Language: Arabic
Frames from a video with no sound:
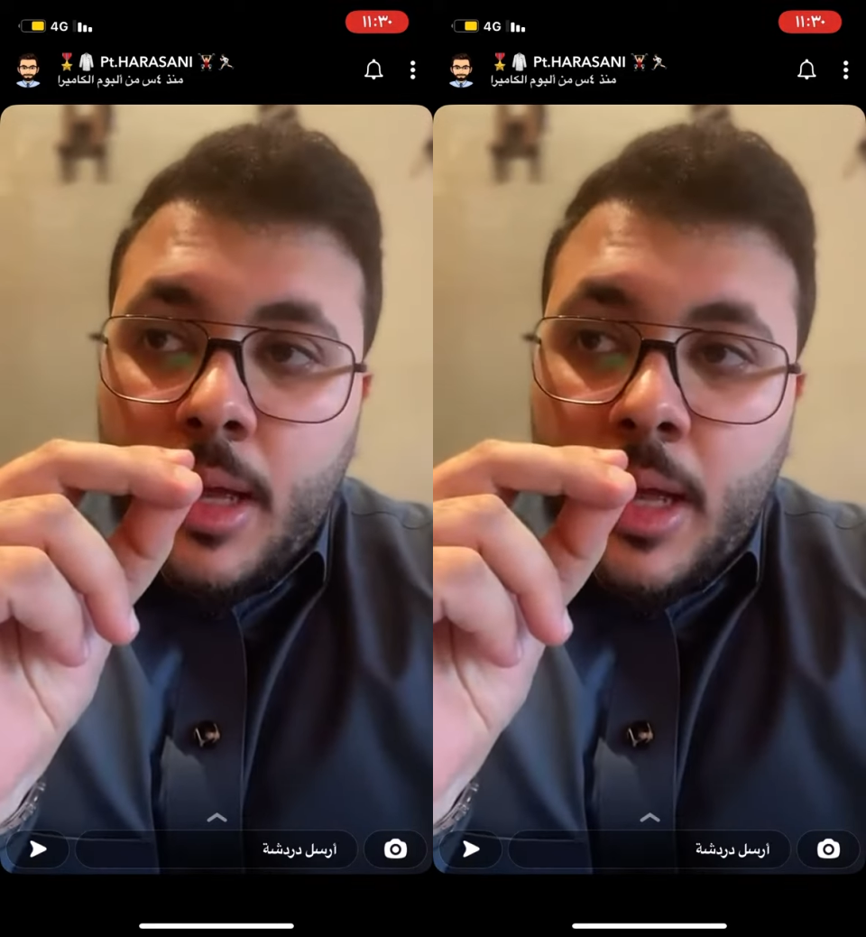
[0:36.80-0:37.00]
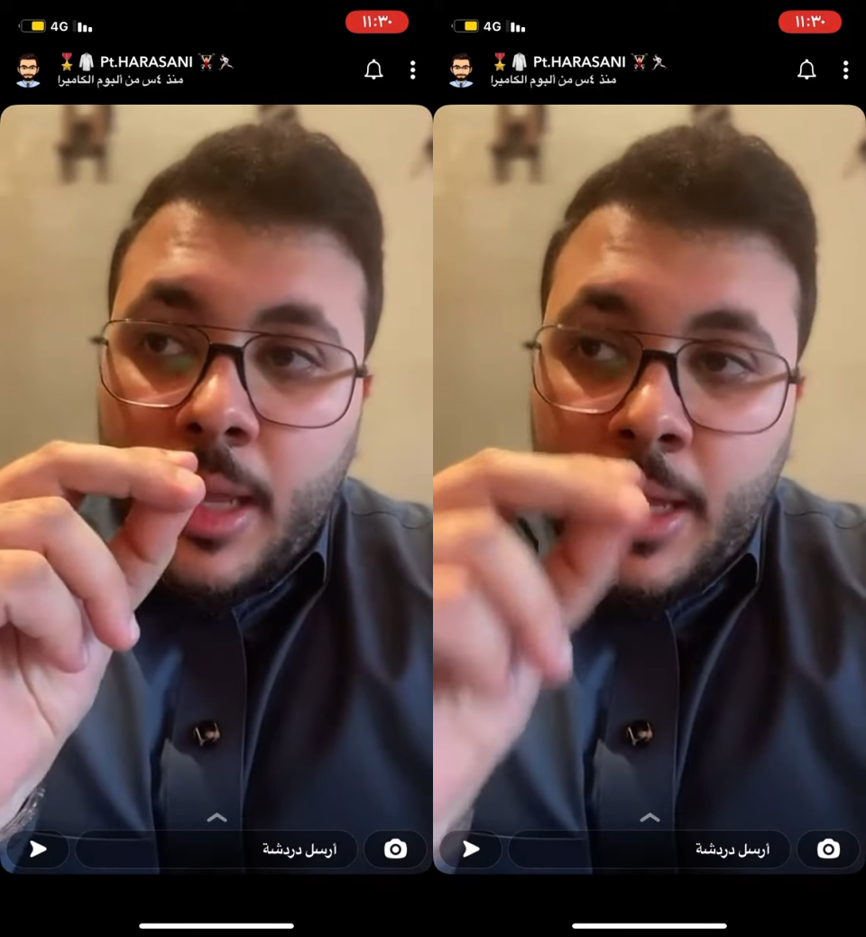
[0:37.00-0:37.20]

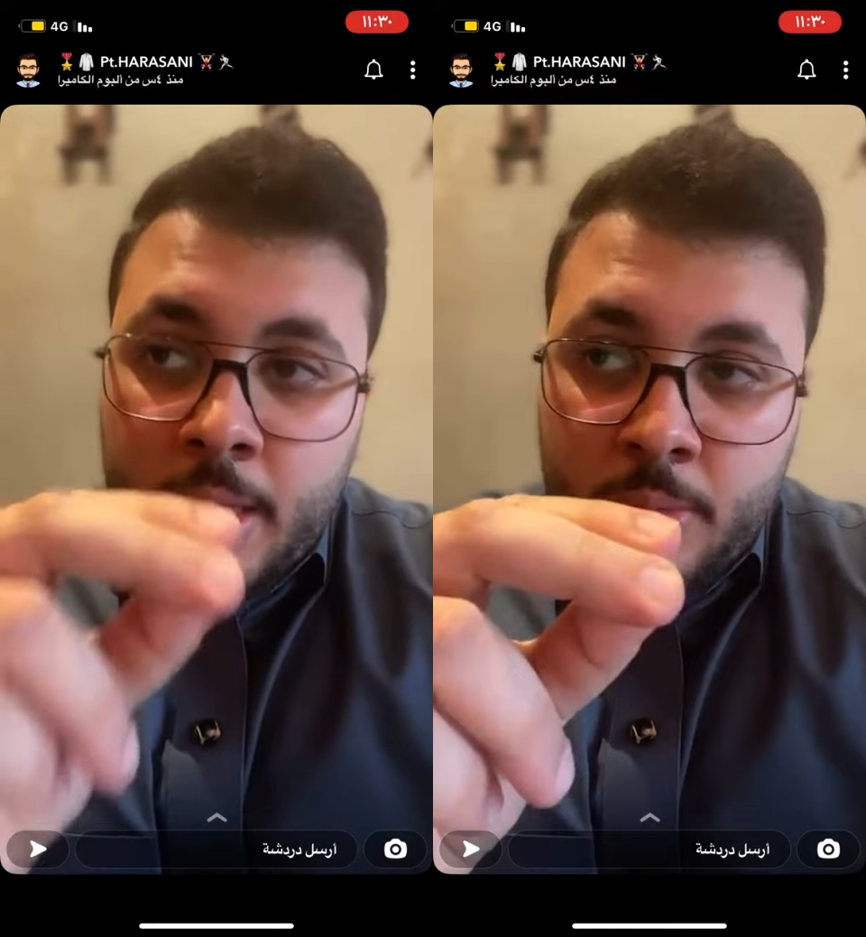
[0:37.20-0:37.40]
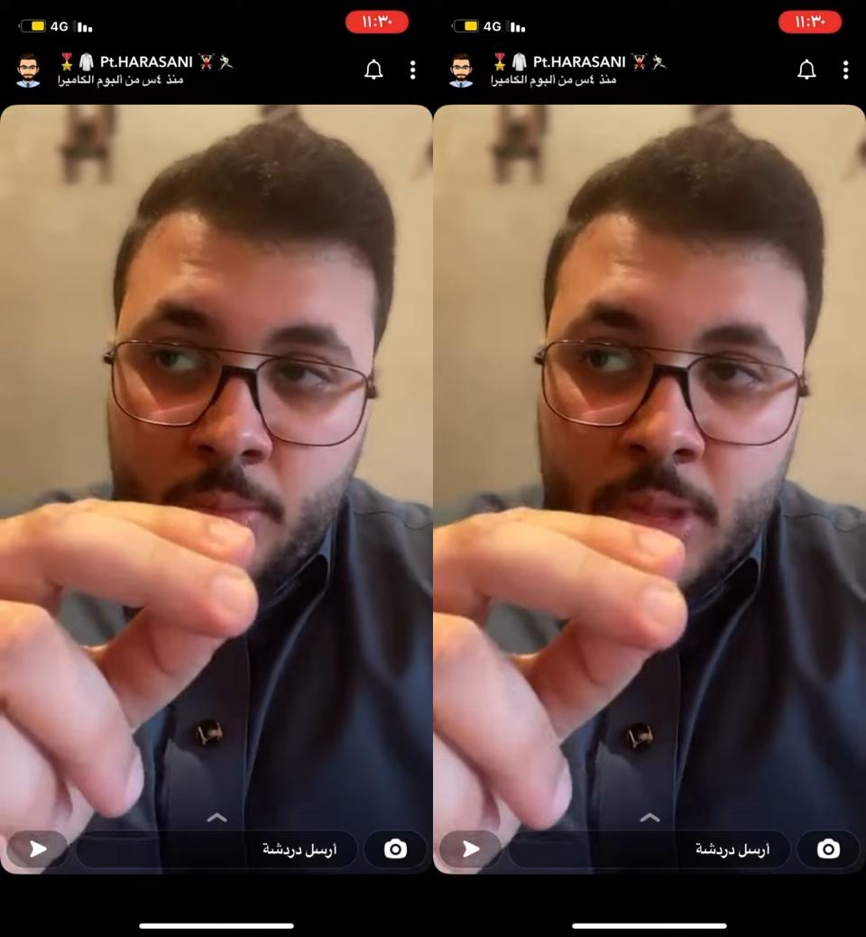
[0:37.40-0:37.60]

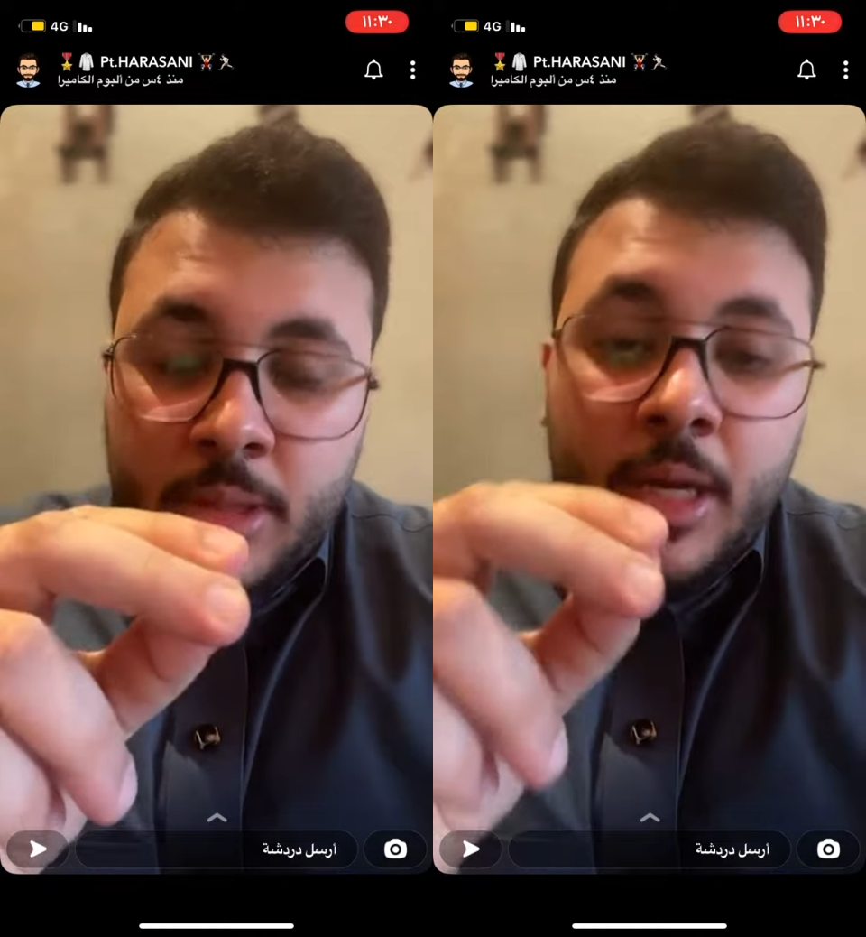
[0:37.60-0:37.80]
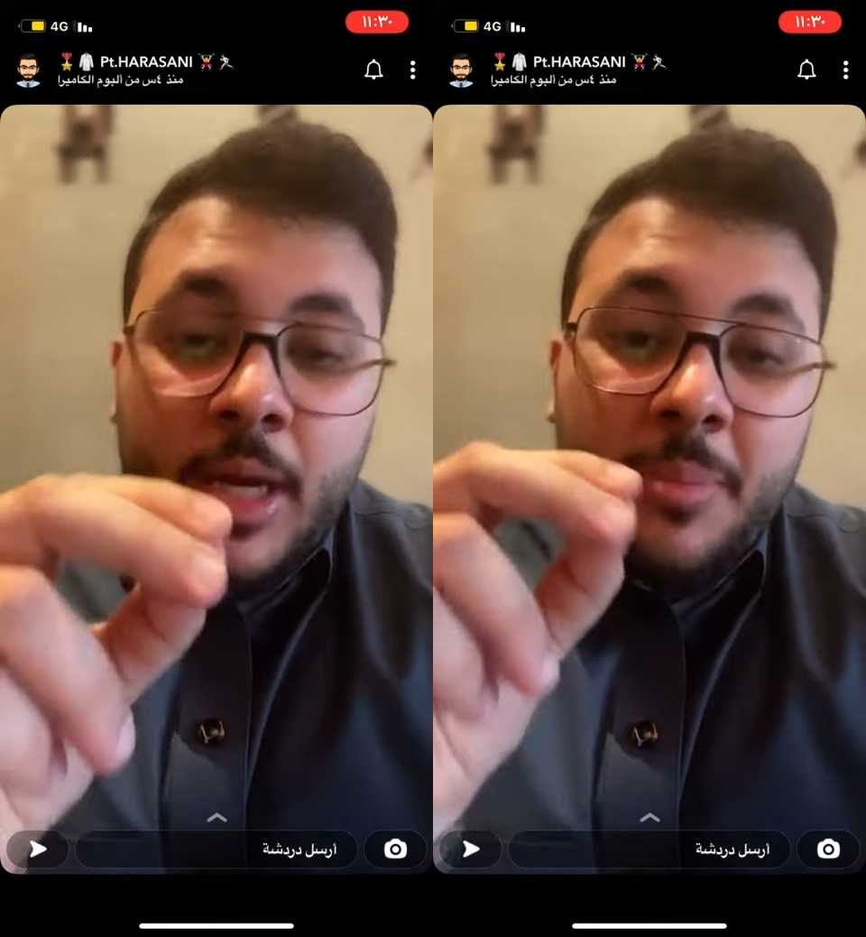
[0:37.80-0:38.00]
القدم
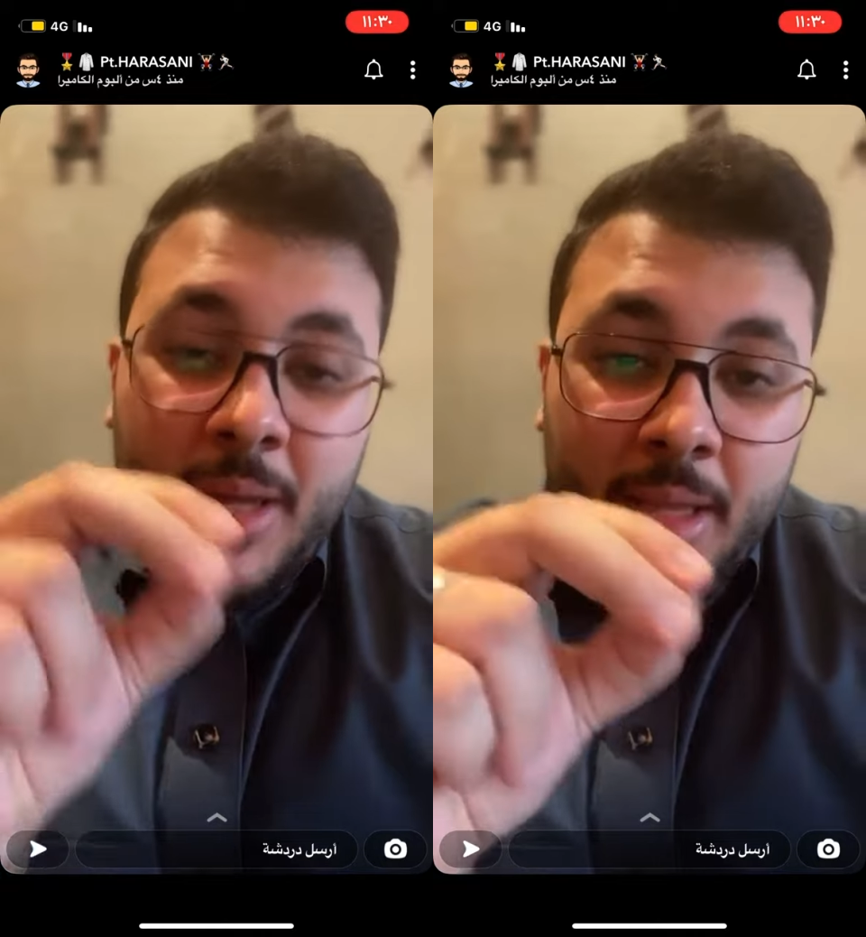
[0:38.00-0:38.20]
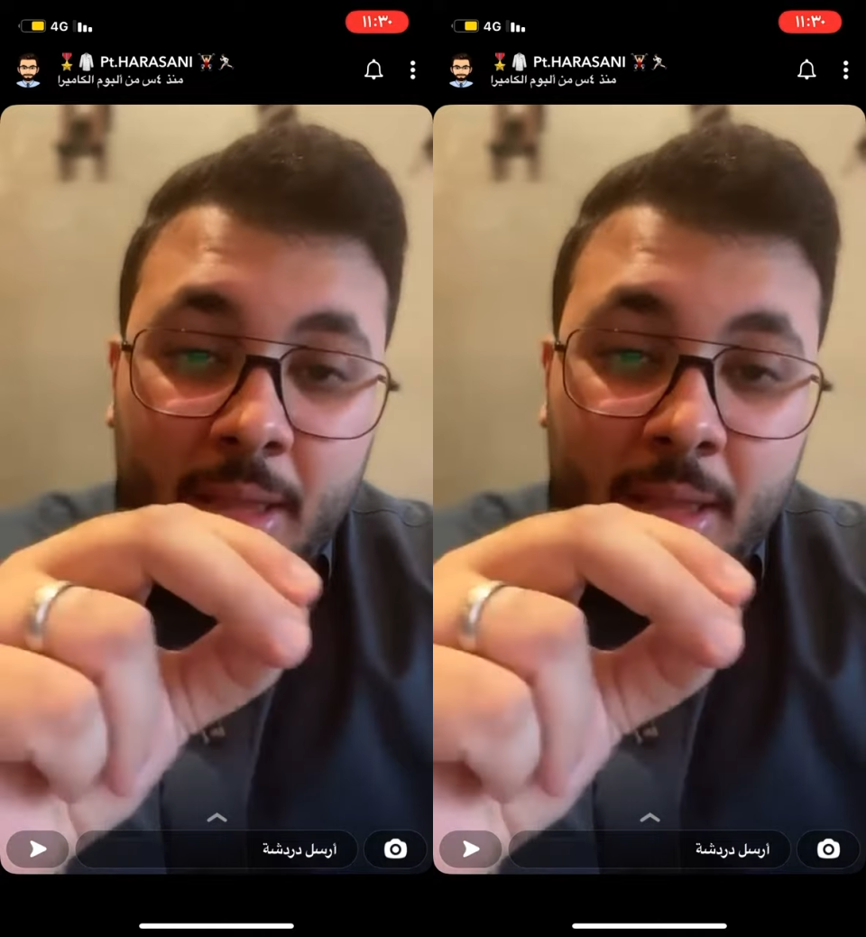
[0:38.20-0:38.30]
المسطحه بحد